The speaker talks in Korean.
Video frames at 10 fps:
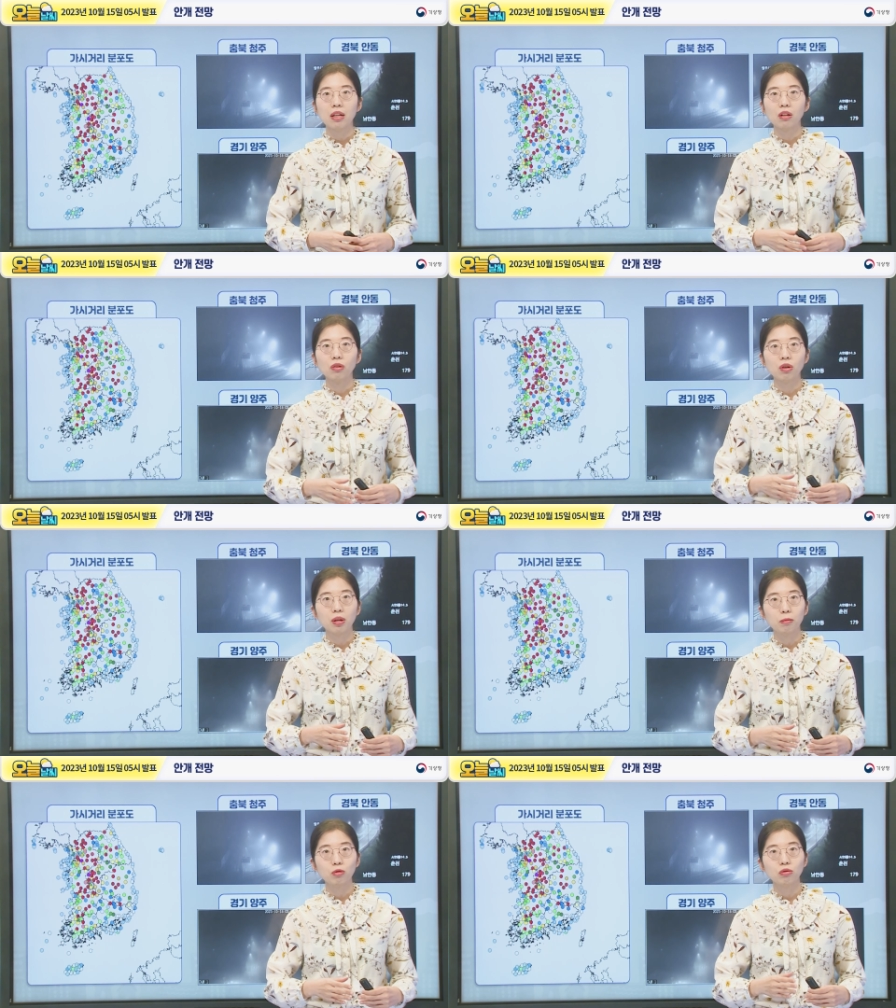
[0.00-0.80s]
터널
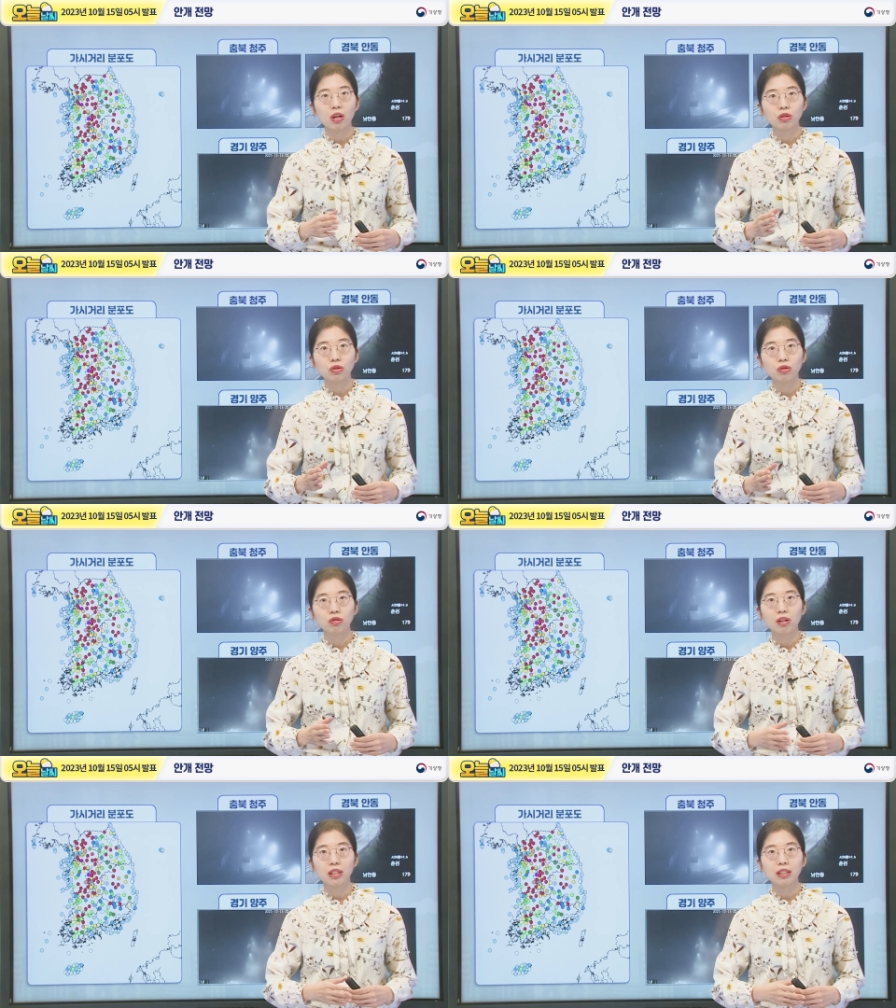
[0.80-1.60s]
입구와
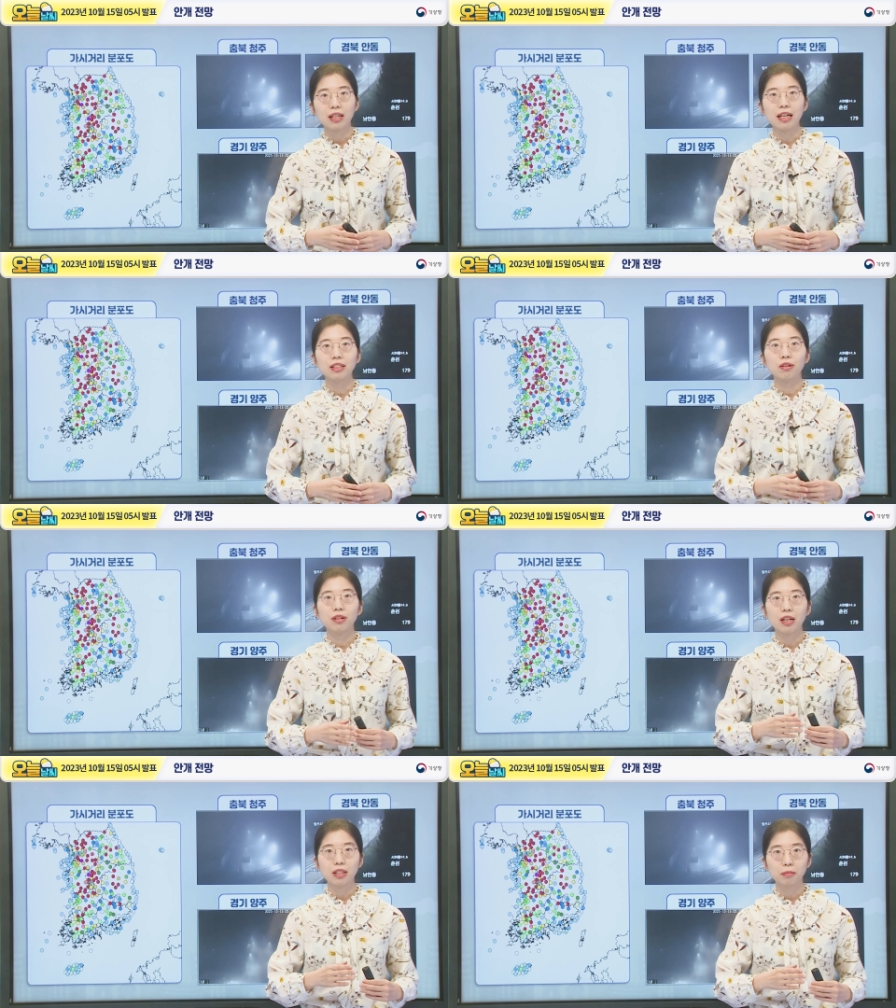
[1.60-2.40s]
출구에는
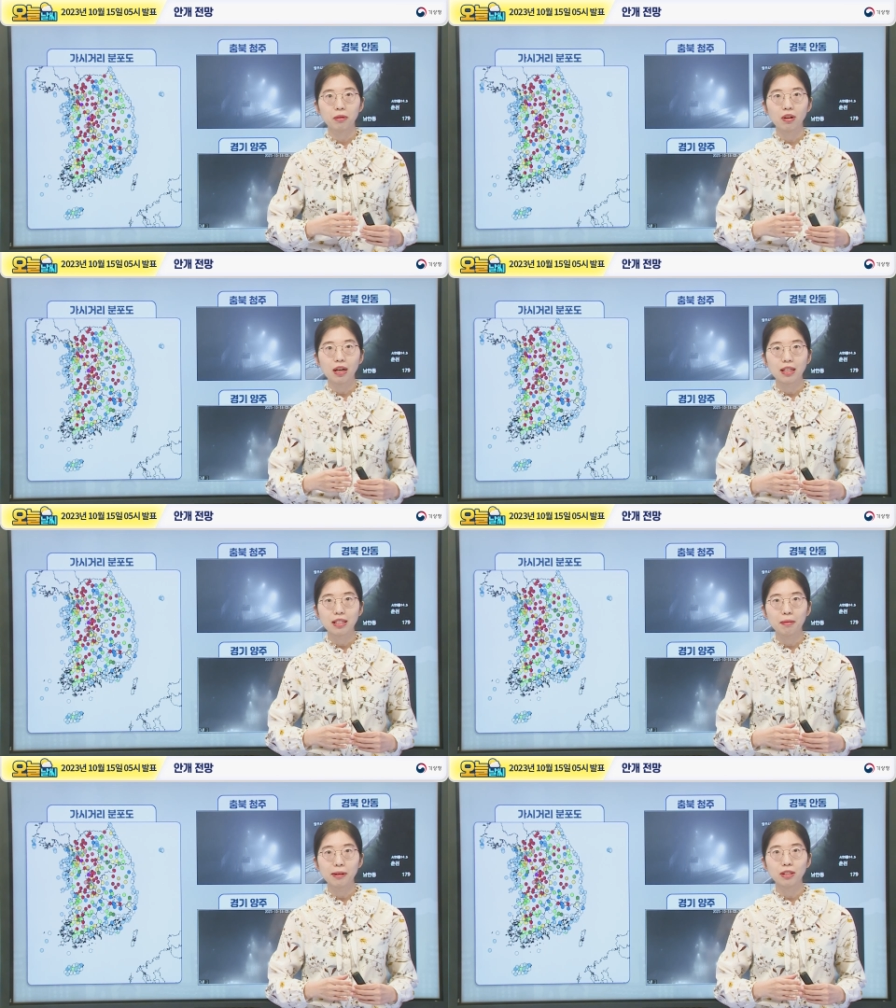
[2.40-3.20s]
가시거리가 급격하게
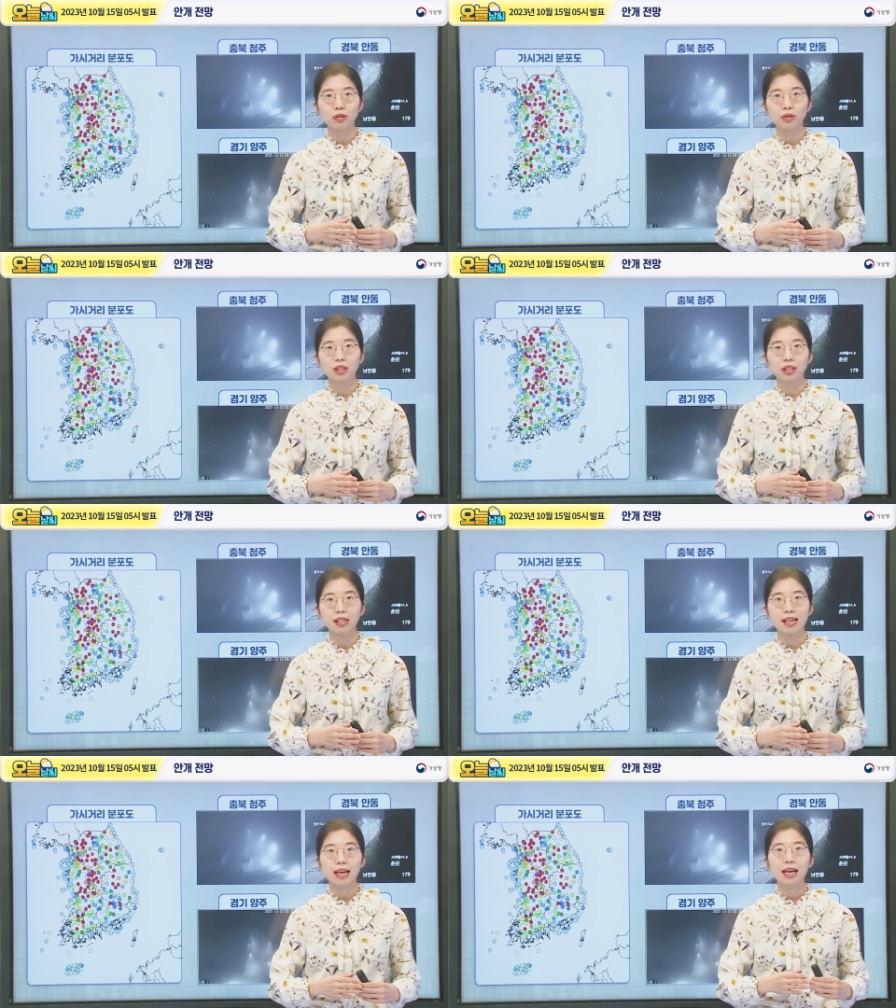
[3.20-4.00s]
짧아질 수
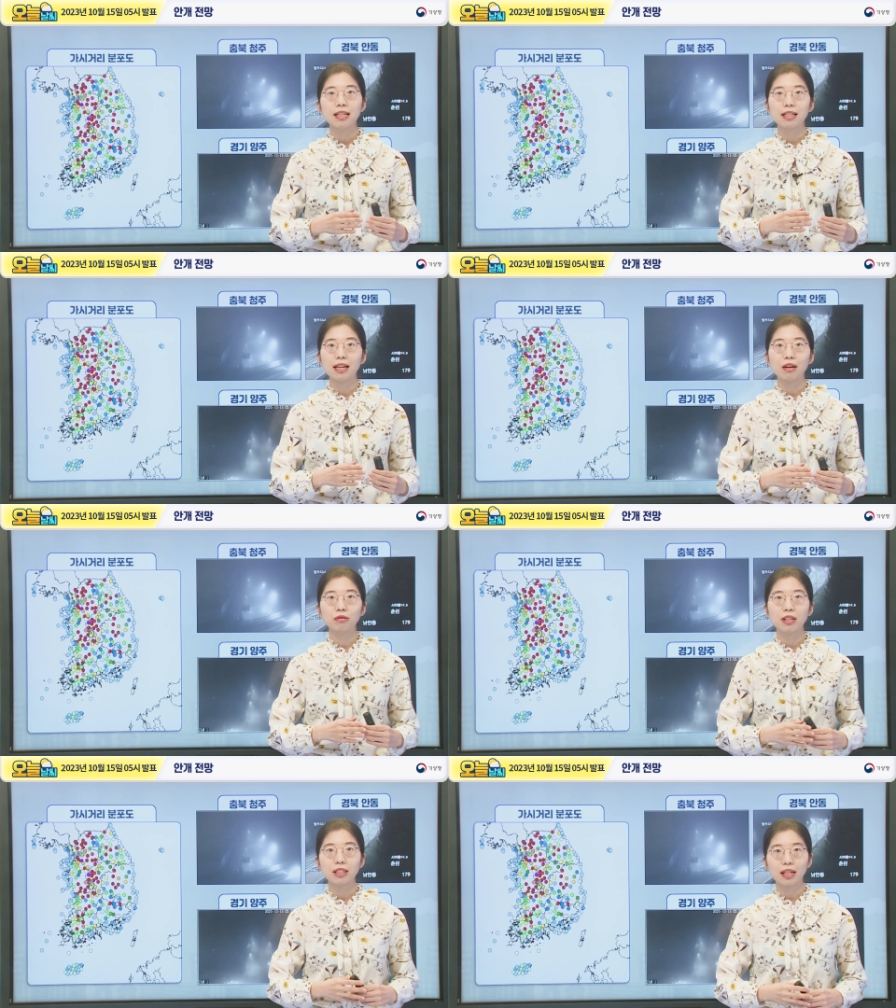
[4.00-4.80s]
있으니 차량
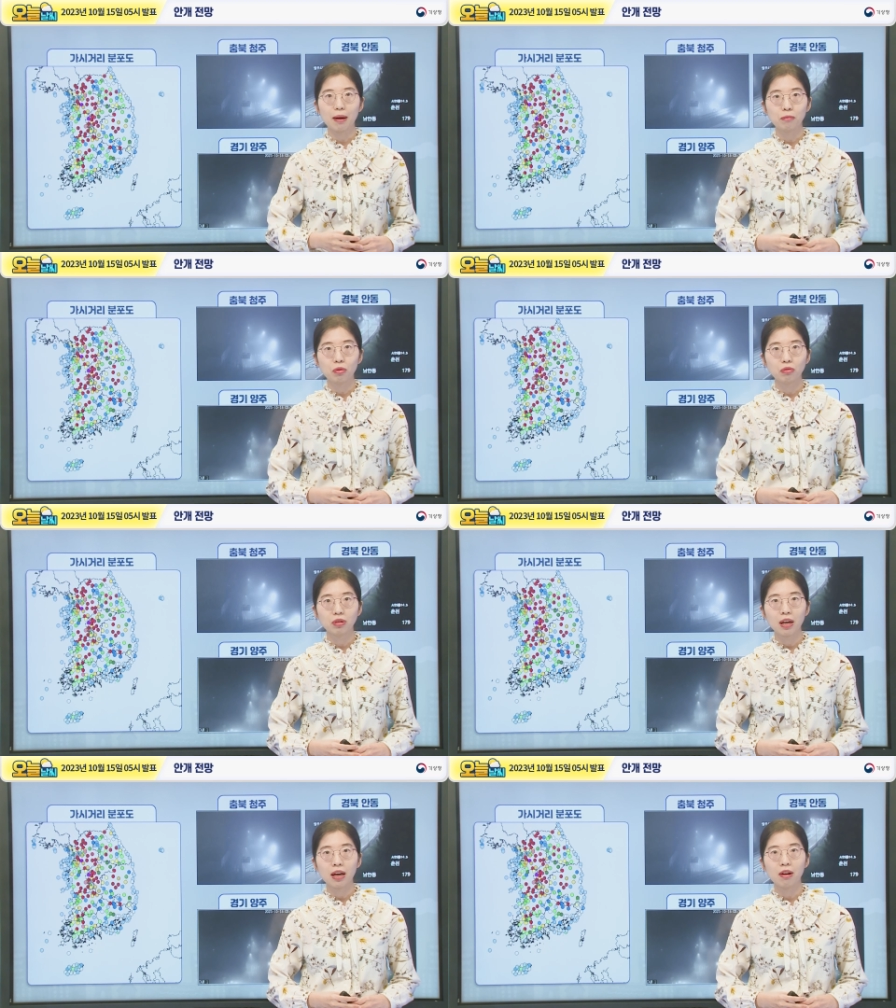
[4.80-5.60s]
운행 시 감속
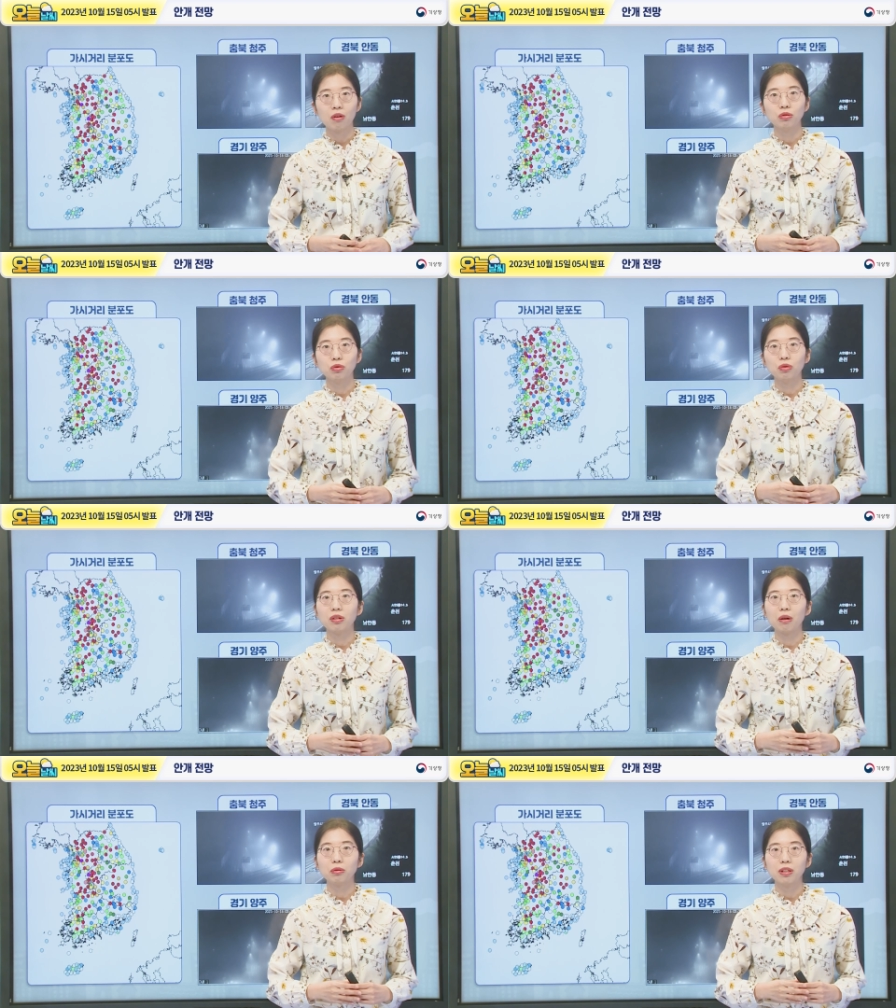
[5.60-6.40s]
운행하여
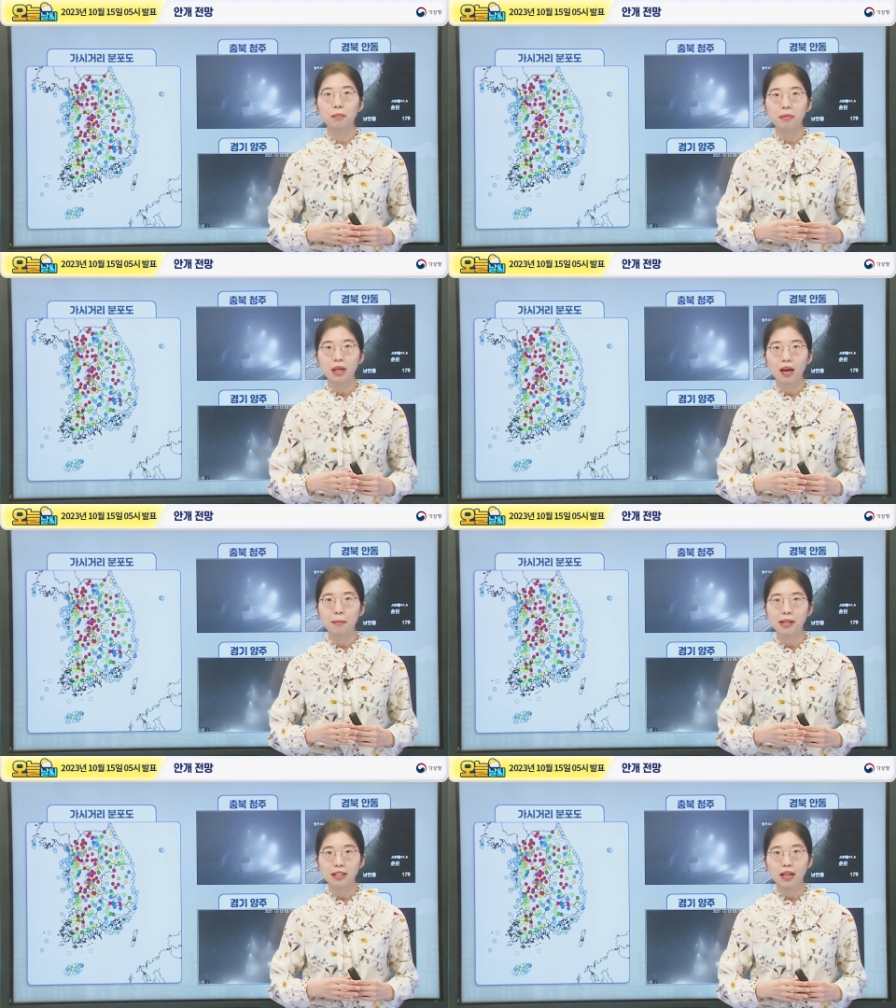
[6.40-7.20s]
주도사고 등의 피해가
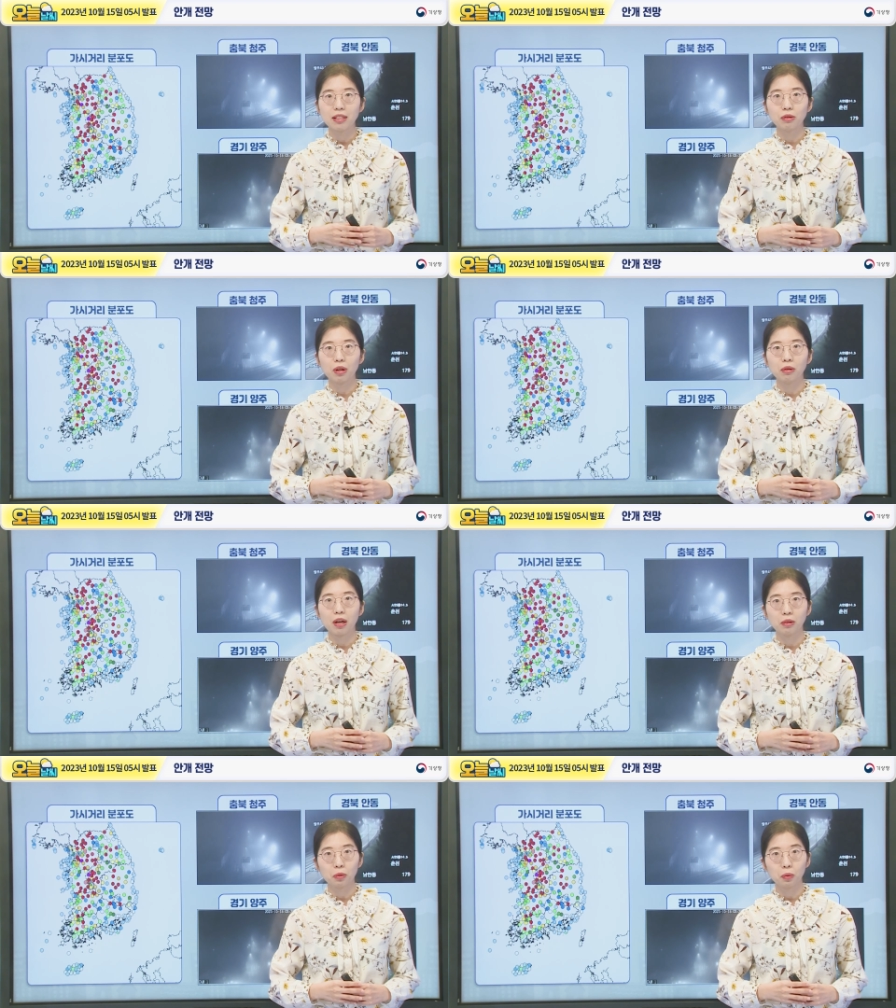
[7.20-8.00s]
발생하지
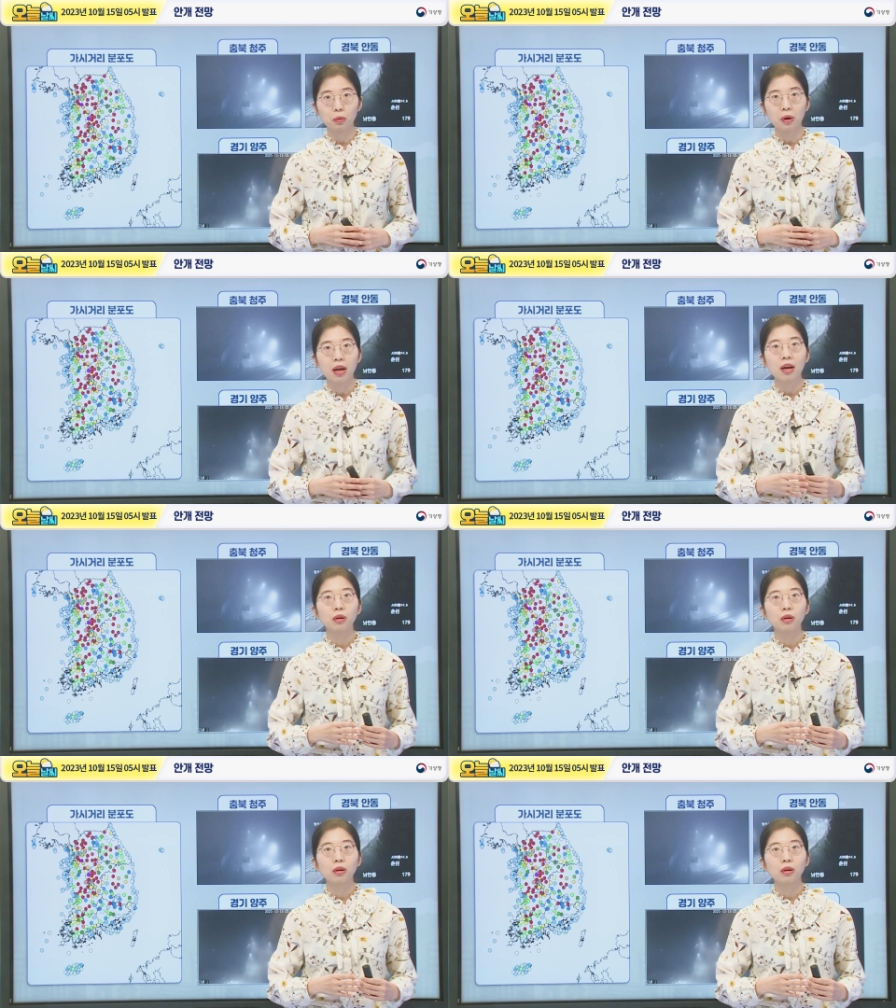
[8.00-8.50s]
않도록